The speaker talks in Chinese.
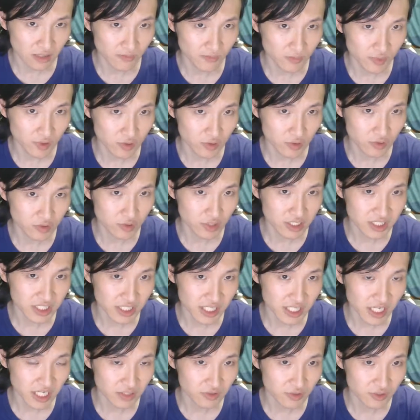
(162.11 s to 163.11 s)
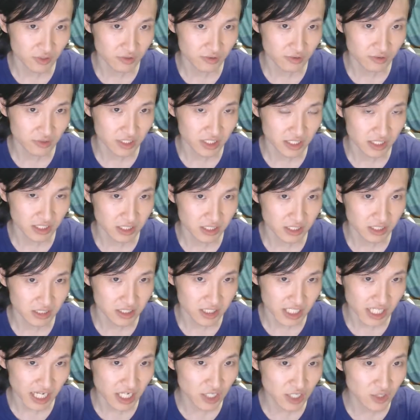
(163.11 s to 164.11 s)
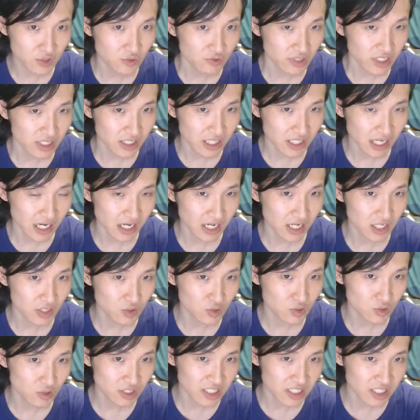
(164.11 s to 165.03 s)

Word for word: 比如说经验主义路径，经验主义当然说，